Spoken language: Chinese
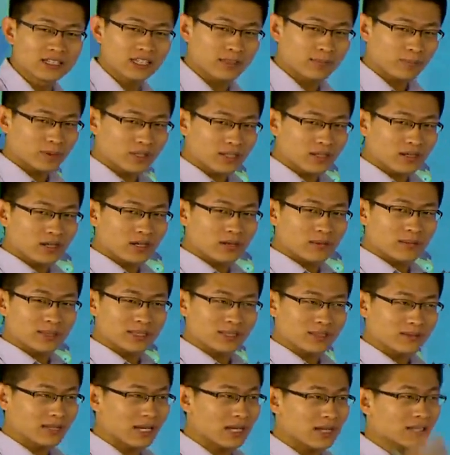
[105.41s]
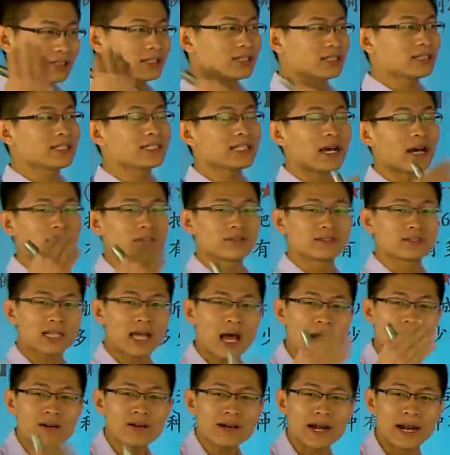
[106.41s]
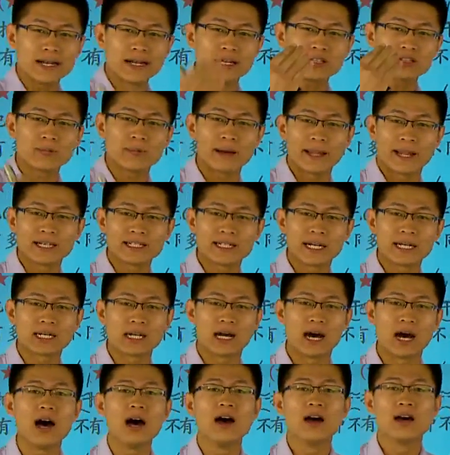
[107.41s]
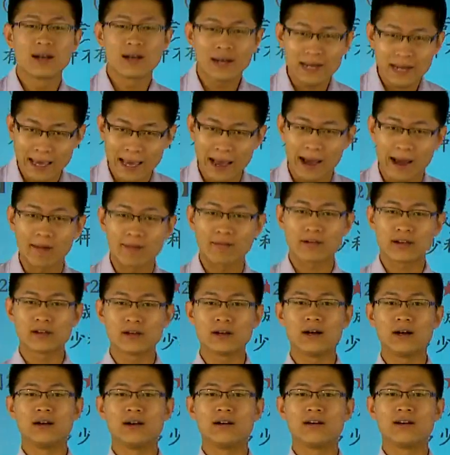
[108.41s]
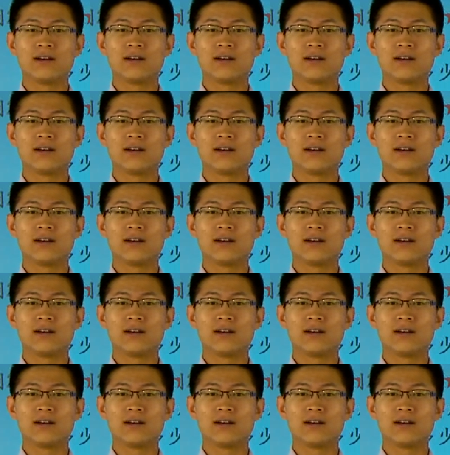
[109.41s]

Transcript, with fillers: 你不能冷不丁的想当然的就把它拆成2个，